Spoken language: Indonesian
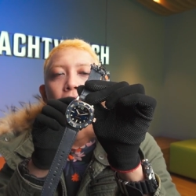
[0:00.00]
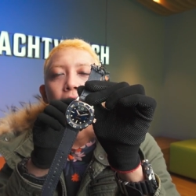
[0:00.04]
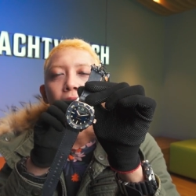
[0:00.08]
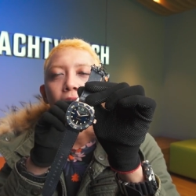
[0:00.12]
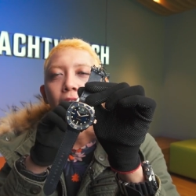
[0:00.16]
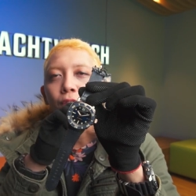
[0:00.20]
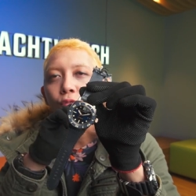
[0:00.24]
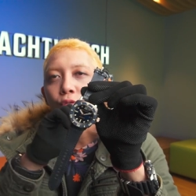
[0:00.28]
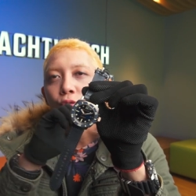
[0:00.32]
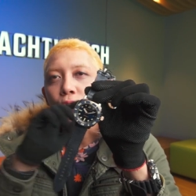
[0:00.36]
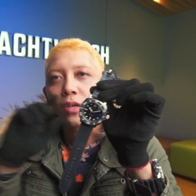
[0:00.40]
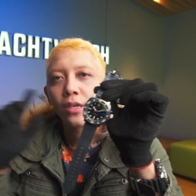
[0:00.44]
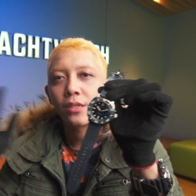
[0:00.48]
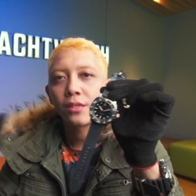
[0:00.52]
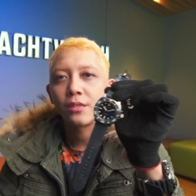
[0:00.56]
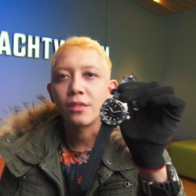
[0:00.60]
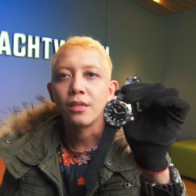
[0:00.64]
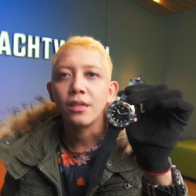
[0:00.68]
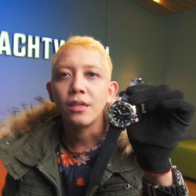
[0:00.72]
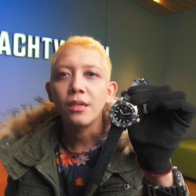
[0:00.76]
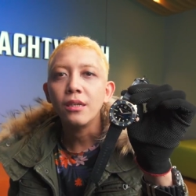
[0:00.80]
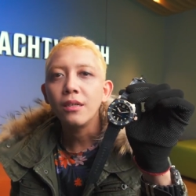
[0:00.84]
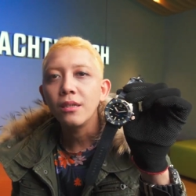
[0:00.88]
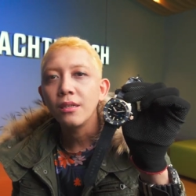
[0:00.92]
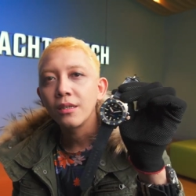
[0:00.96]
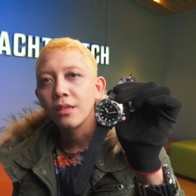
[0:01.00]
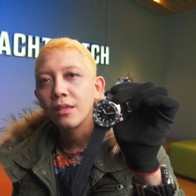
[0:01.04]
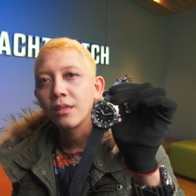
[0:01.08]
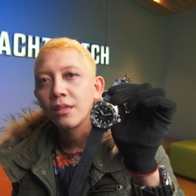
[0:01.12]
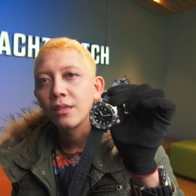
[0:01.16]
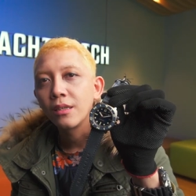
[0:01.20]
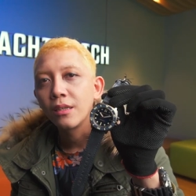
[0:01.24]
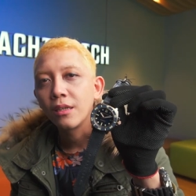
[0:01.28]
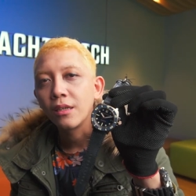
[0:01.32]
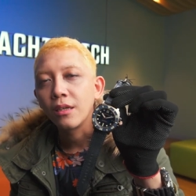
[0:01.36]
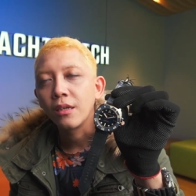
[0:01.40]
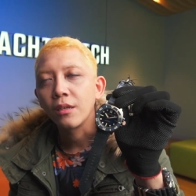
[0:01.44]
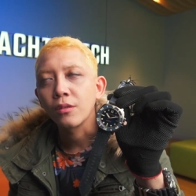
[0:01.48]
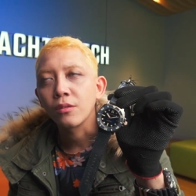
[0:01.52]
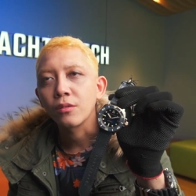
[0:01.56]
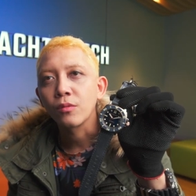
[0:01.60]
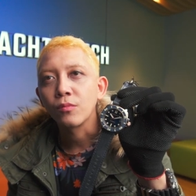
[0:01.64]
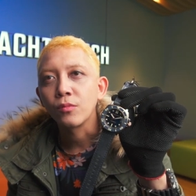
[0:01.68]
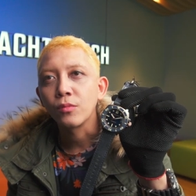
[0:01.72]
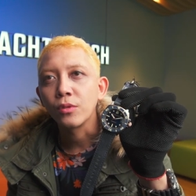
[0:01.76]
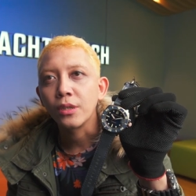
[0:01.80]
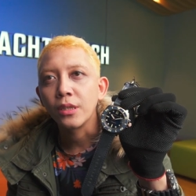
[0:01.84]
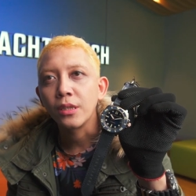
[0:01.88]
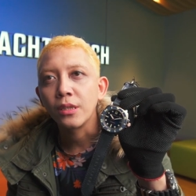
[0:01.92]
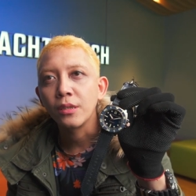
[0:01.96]
Langsung aja
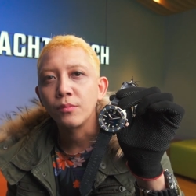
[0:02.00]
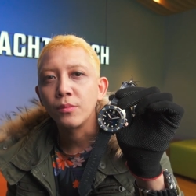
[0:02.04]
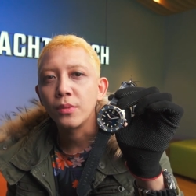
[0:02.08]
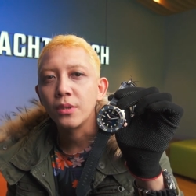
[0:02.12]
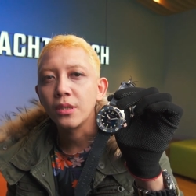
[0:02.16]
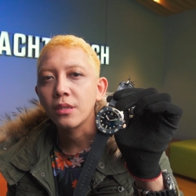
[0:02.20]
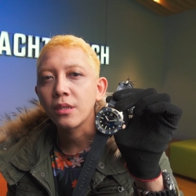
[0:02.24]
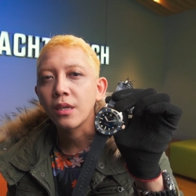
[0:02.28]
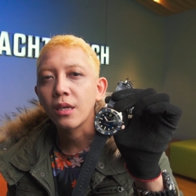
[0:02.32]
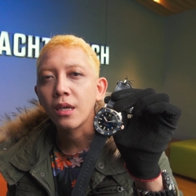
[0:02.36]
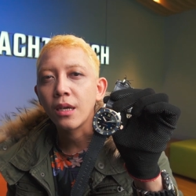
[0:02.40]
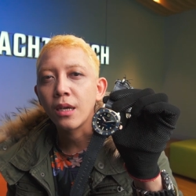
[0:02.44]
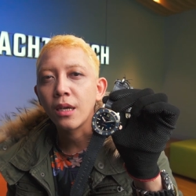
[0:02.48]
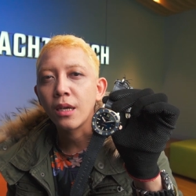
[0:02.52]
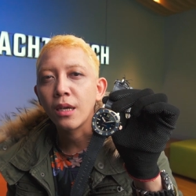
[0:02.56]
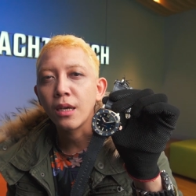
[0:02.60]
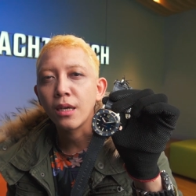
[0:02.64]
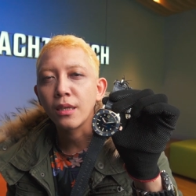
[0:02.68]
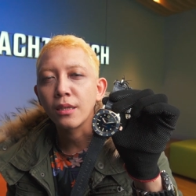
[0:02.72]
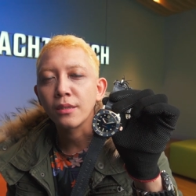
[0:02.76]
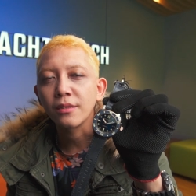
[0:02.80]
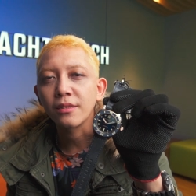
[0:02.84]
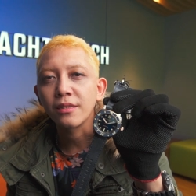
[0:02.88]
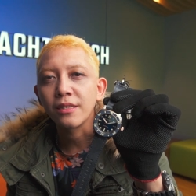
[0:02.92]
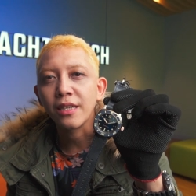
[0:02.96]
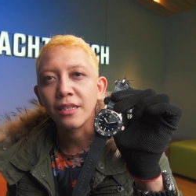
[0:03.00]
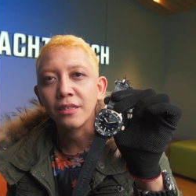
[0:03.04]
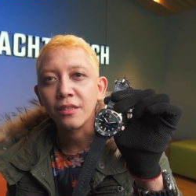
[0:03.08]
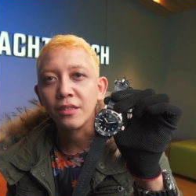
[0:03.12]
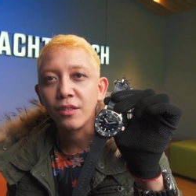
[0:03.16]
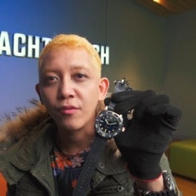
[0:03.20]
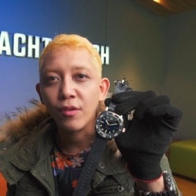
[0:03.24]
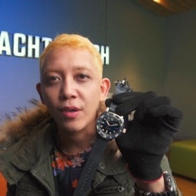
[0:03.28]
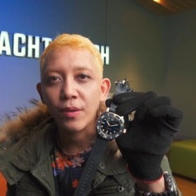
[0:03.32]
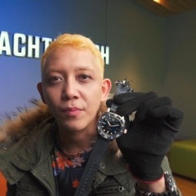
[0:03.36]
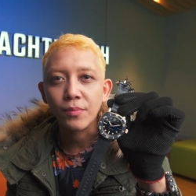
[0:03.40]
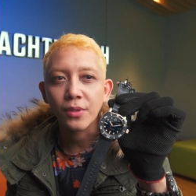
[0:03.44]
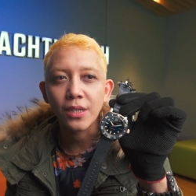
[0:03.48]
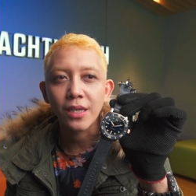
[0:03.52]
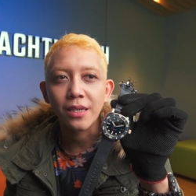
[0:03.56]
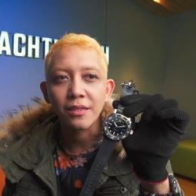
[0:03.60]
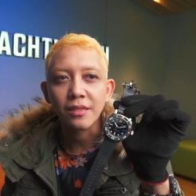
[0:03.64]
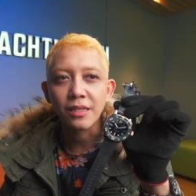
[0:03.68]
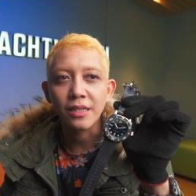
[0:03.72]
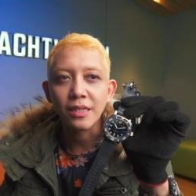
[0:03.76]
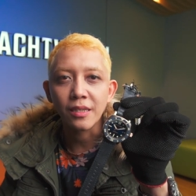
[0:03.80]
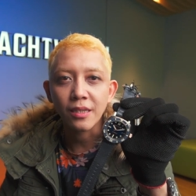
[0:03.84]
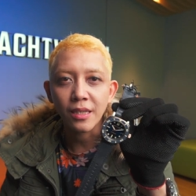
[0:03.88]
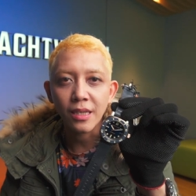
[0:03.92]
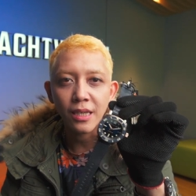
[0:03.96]
atau mungkin bisa cek di
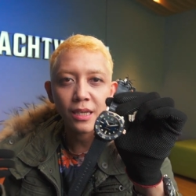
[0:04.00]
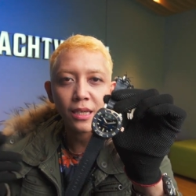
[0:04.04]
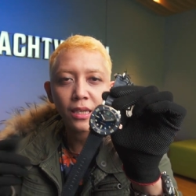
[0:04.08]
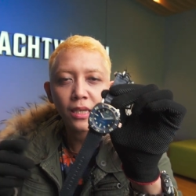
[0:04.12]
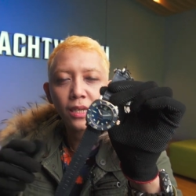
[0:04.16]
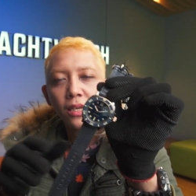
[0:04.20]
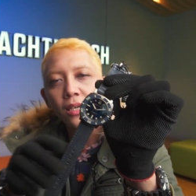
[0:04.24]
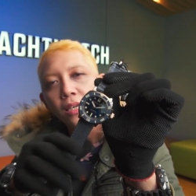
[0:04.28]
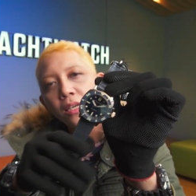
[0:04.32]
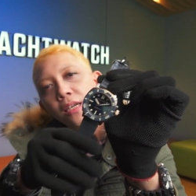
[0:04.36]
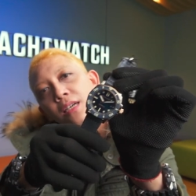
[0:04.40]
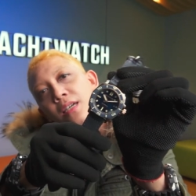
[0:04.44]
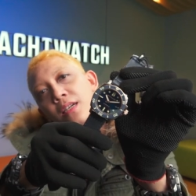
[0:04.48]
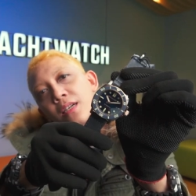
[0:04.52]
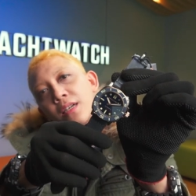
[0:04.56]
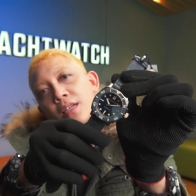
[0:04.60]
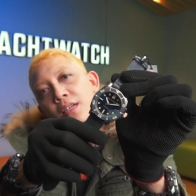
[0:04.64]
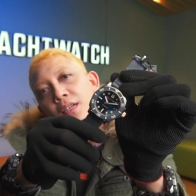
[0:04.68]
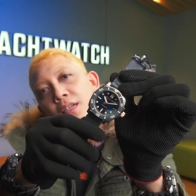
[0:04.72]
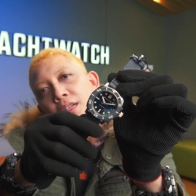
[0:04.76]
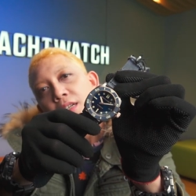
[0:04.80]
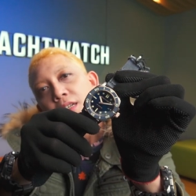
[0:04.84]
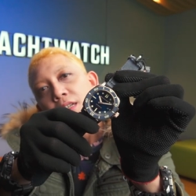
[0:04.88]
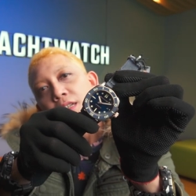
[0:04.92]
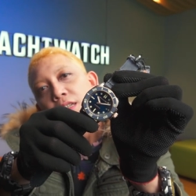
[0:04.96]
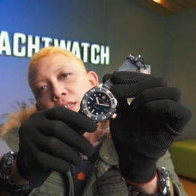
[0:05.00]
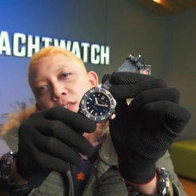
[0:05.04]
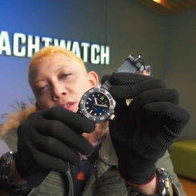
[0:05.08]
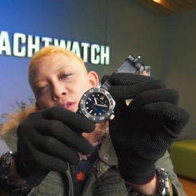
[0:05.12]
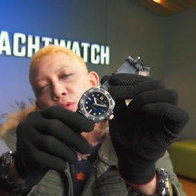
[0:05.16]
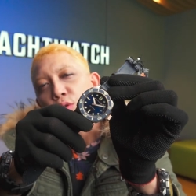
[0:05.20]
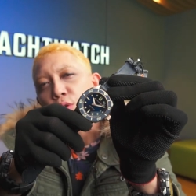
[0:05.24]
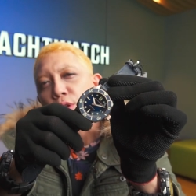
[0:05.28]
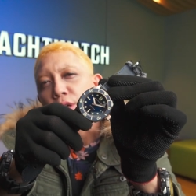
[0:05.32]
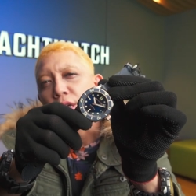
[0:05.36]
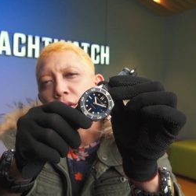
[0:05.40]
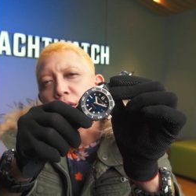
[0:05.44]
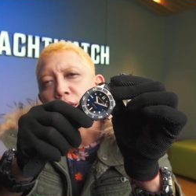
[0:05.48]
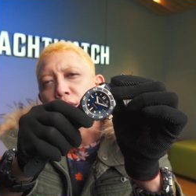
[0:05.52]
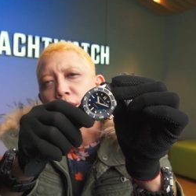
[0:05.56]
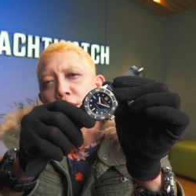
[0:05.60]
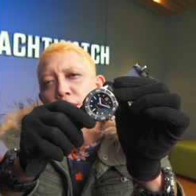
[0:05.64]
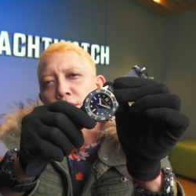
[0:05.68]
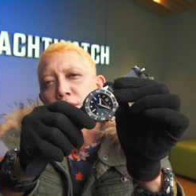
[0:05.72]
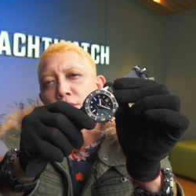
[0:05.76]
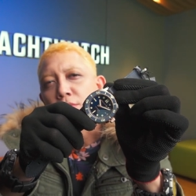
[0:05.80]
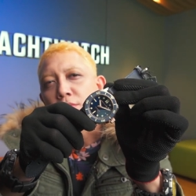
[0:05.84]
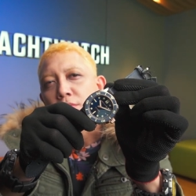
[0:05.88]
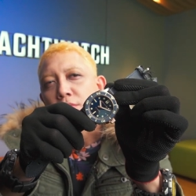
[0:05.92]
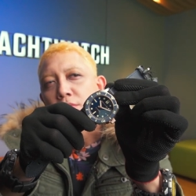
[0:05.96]
website kita. Itu
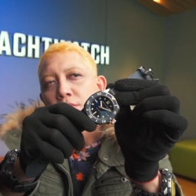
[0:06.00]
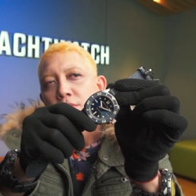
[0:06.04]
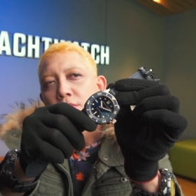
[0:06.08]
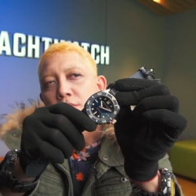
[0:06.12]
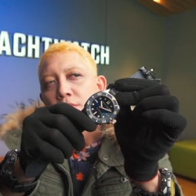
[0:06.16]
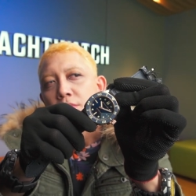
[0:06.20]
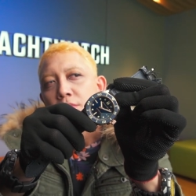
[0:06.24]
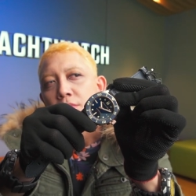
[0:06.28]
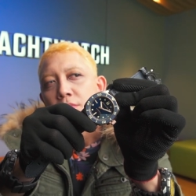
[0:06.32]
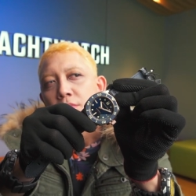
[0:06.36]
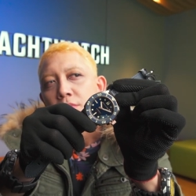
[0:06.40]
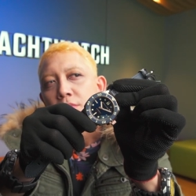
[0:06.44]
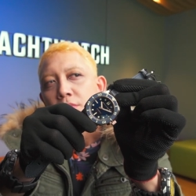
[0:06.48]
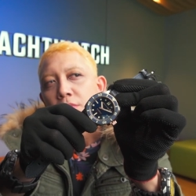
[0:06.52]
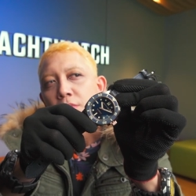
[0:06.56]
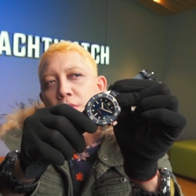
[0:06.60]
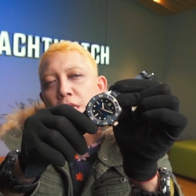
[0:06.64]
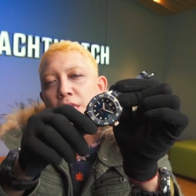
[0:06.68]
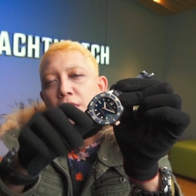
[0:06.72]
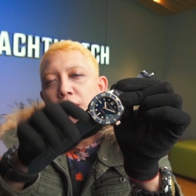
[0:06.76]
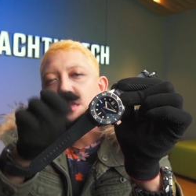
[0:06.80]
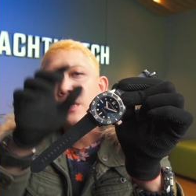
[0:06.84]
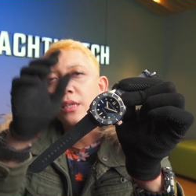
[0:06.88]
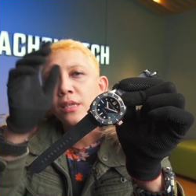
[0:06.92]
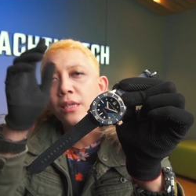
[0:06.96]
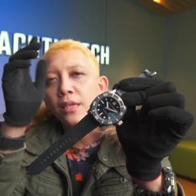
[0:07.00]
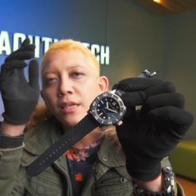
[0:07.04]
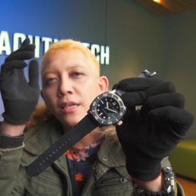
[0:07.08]
yang ketik